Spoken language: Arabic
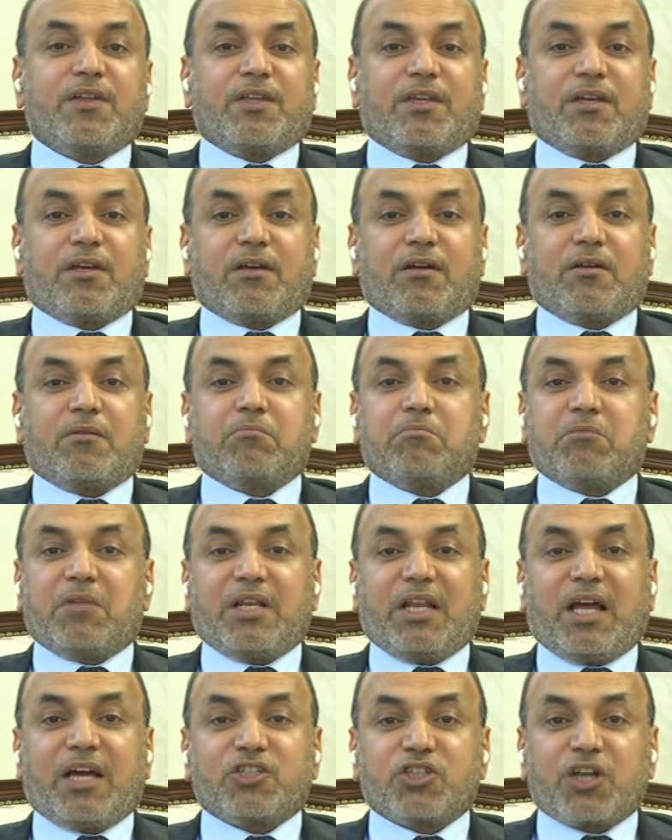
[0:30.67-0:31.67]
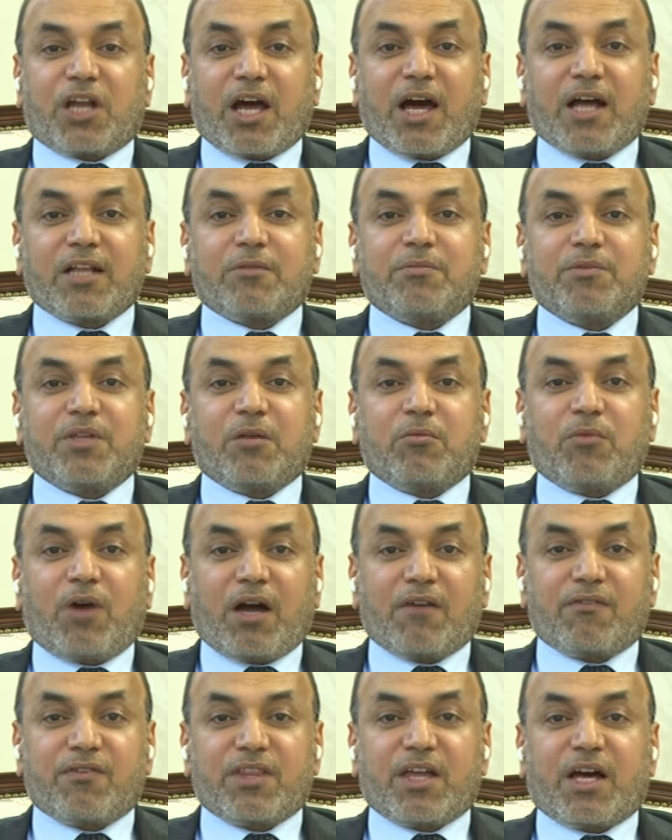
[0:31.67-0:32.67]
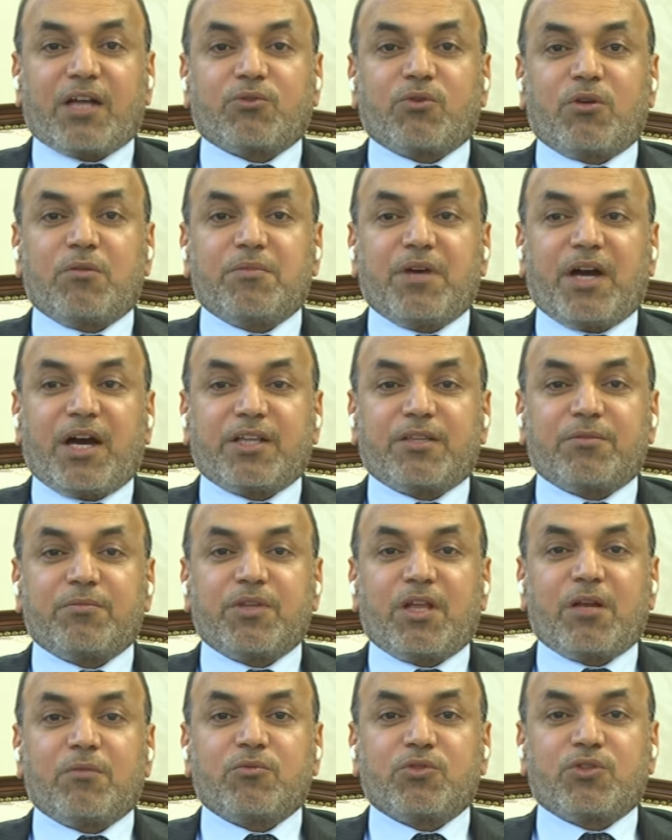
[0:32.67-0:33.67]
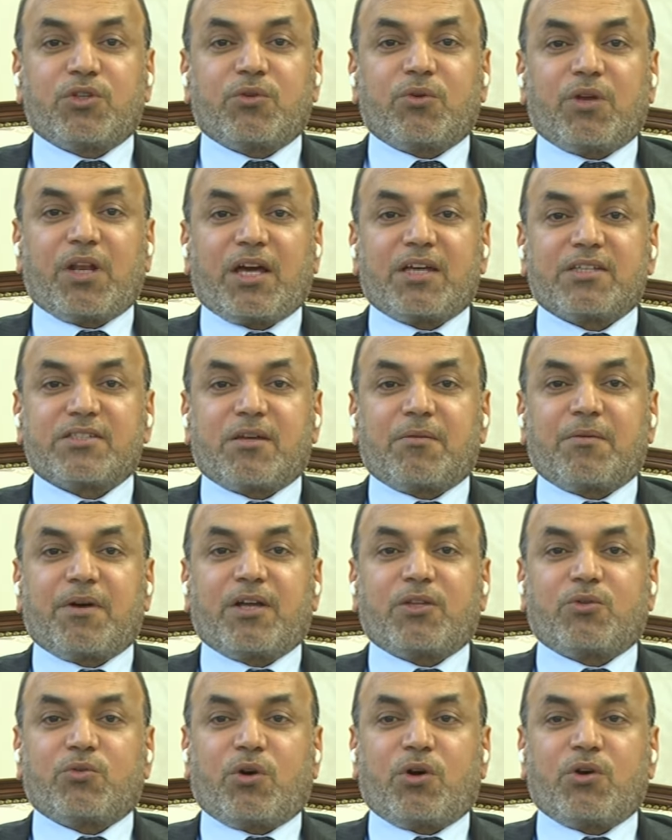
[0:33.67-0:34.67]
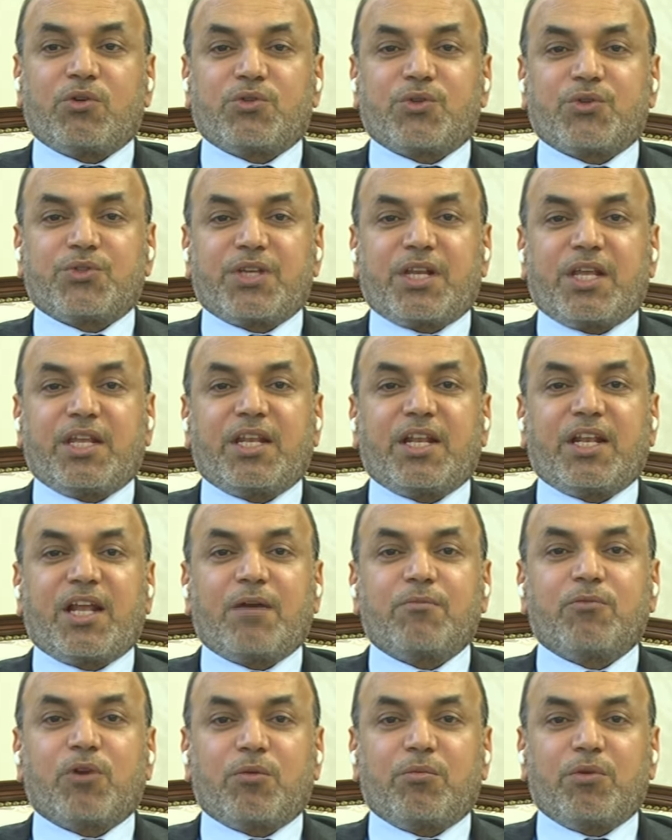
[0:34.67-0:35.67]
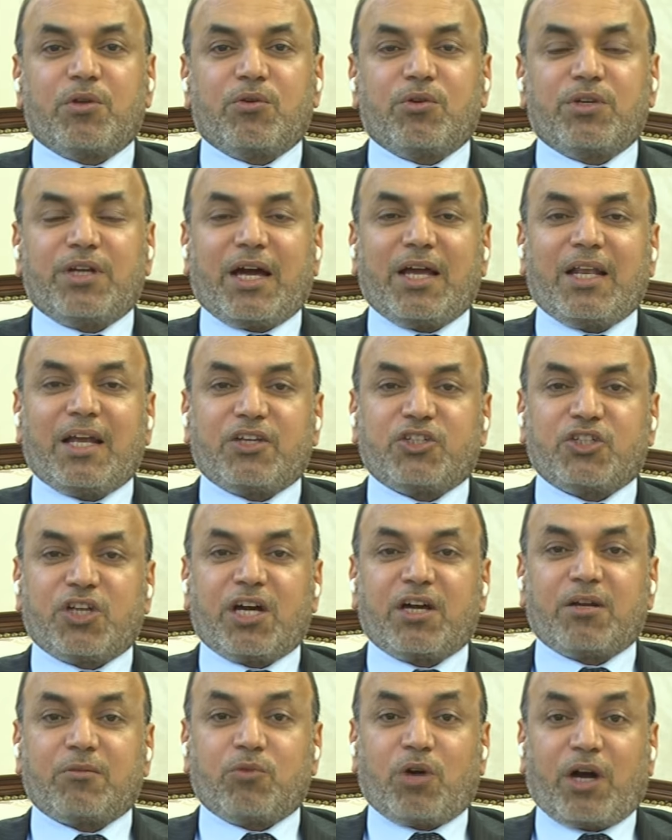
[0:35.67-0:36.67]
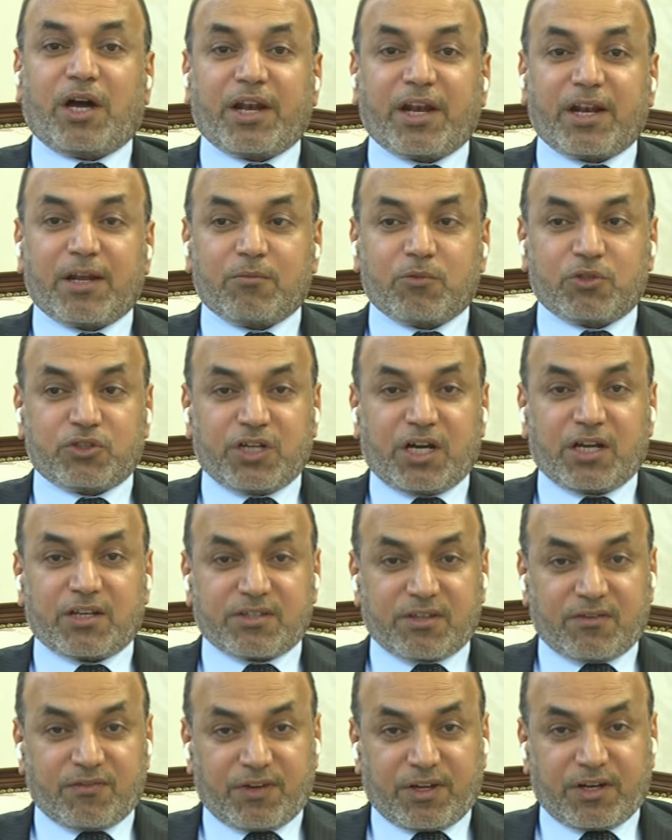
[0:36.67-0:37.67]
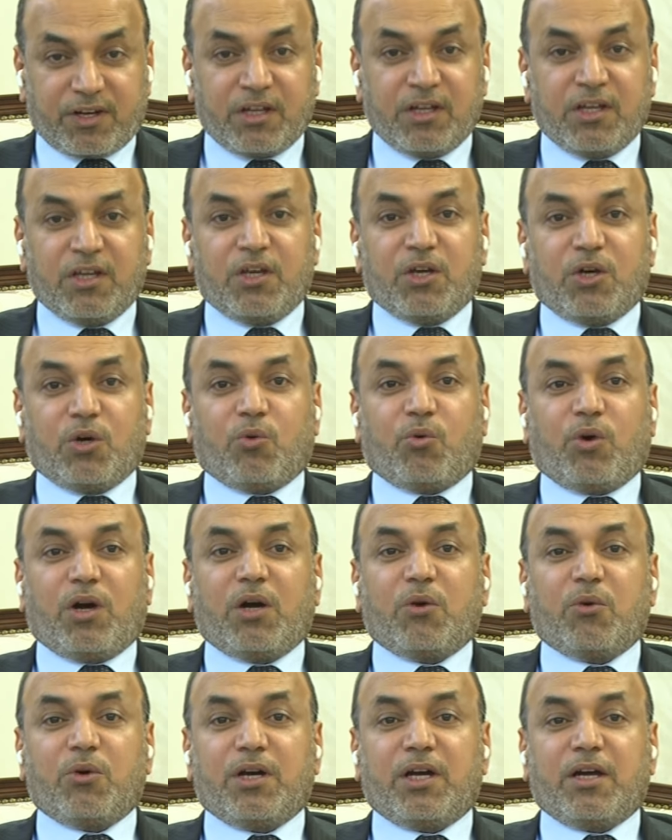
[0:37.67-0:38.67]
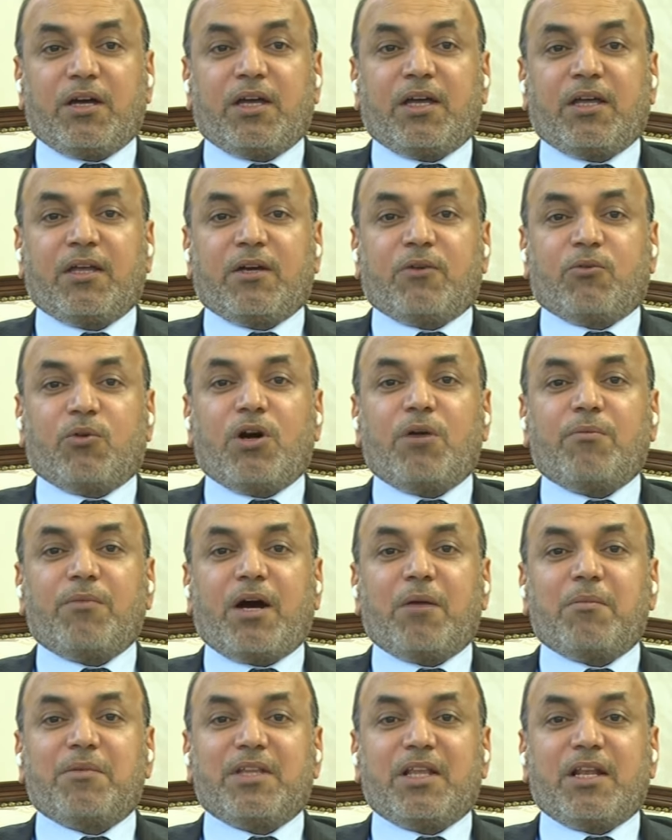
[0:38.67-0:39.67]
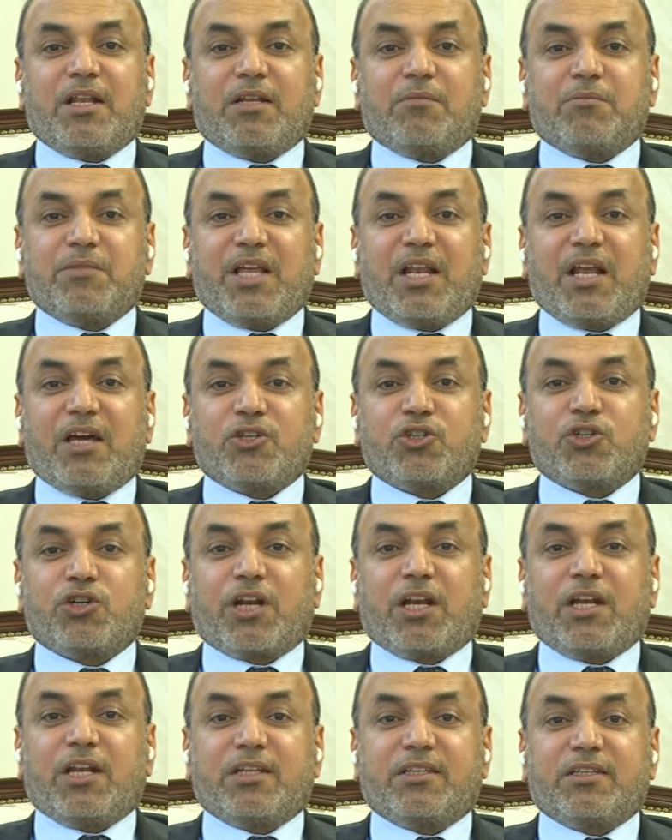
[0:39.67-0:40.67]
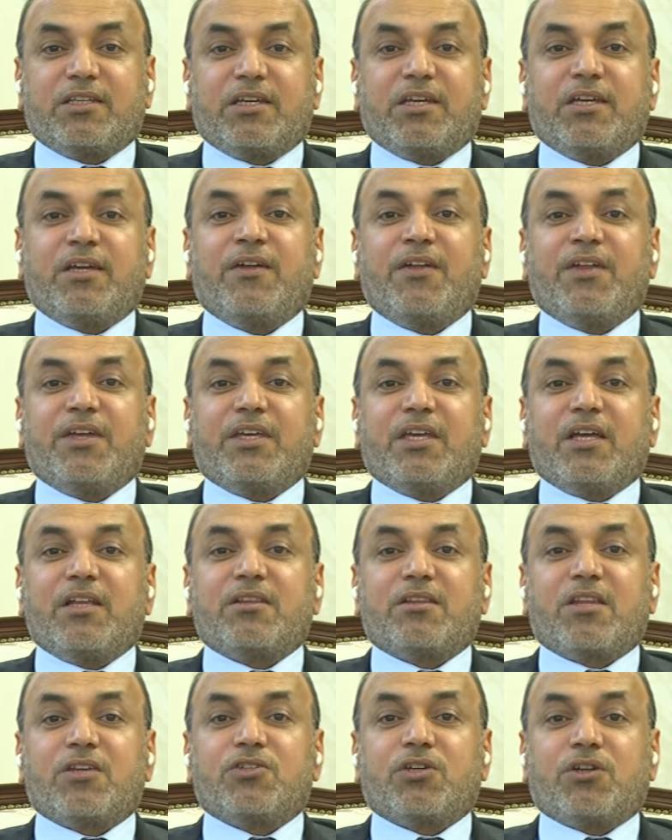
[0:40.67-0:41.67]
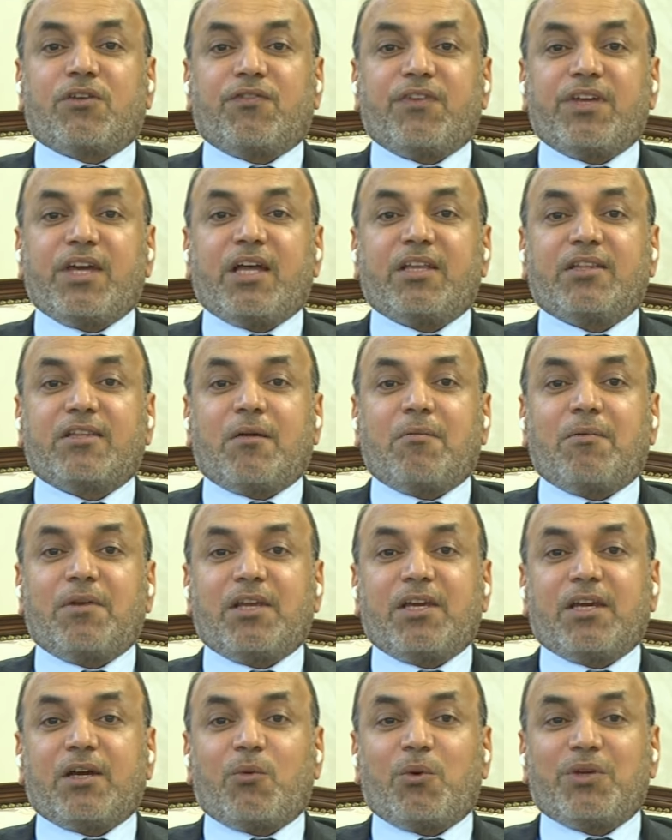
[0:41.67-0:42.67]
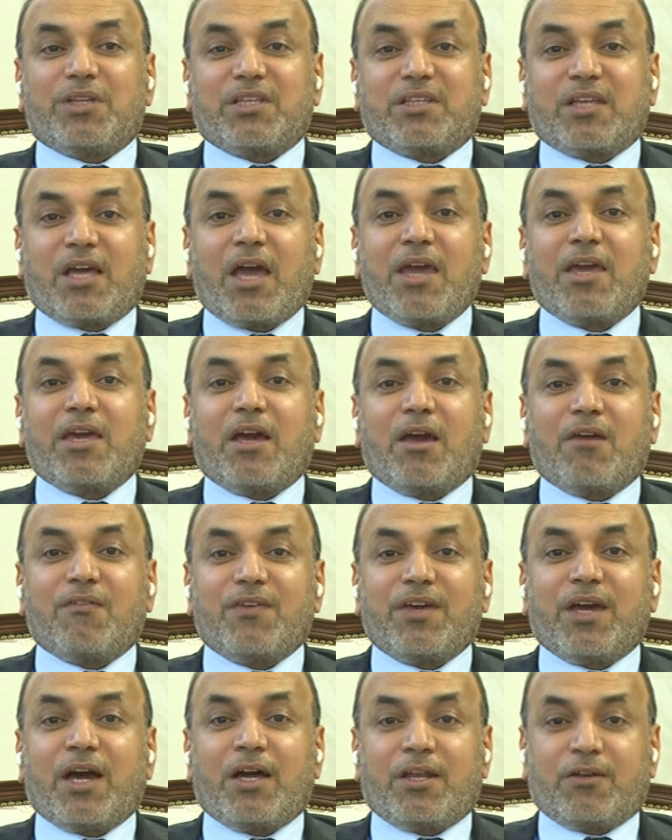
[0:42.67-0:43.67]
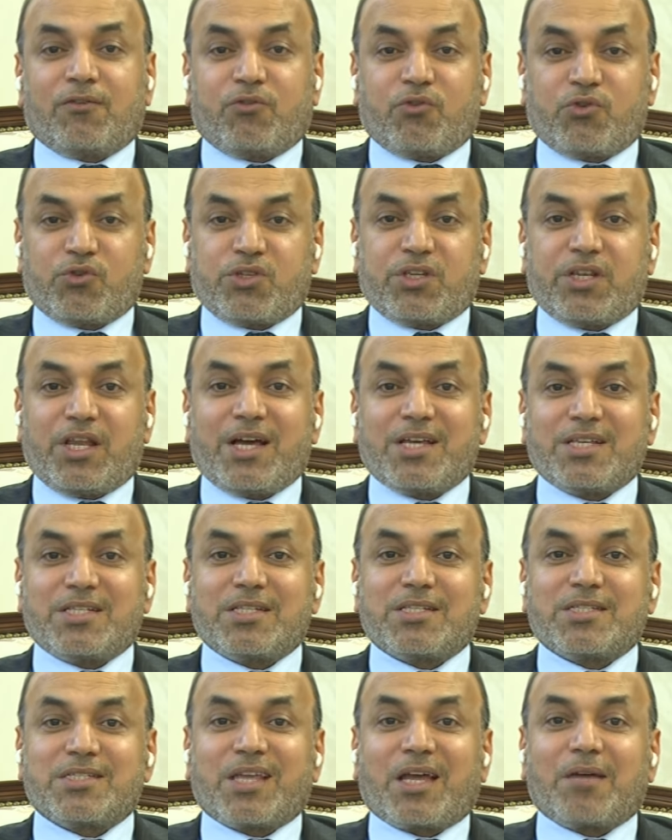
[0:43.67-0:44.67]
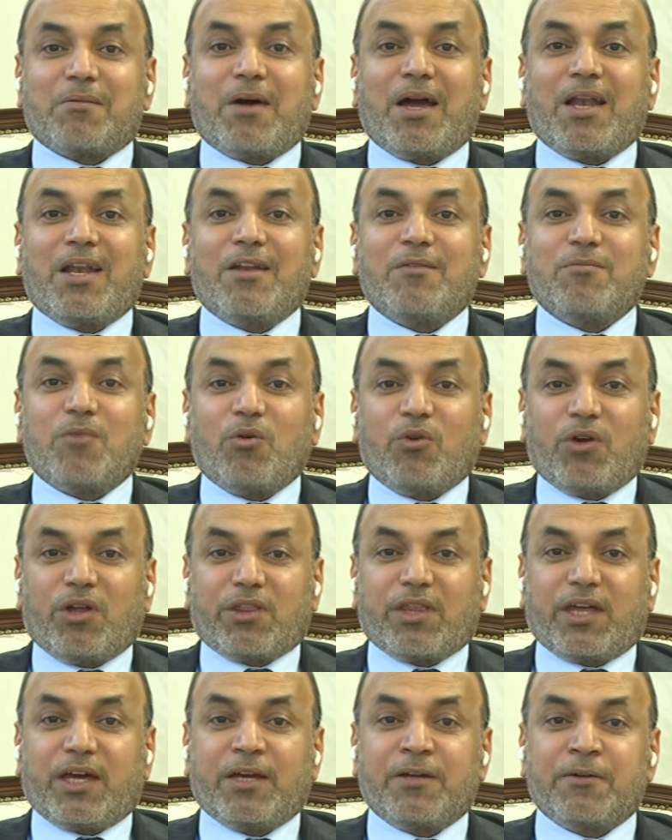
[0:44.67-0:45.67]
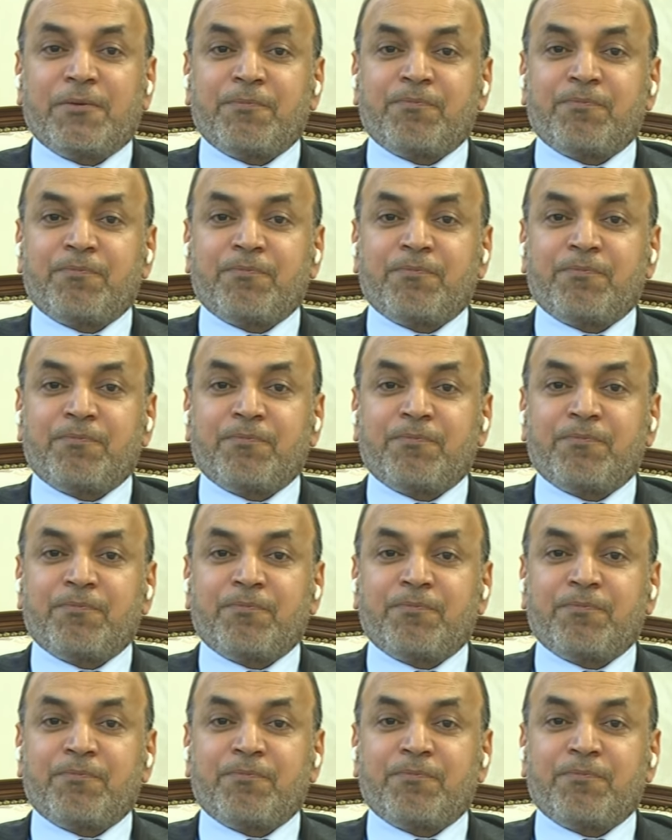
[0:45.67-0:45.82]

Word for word: آه، العشرات من المحافظات والمئات من المدن والقصبات وخصوصا أننا مقبلون على شهر محرم وشهر نعم. صفر نعم. وهو وهما من, من الأشهر التي ينتشر فيها التبليغ وتتهيئ فيها نفوس الناس استقبال الموعظة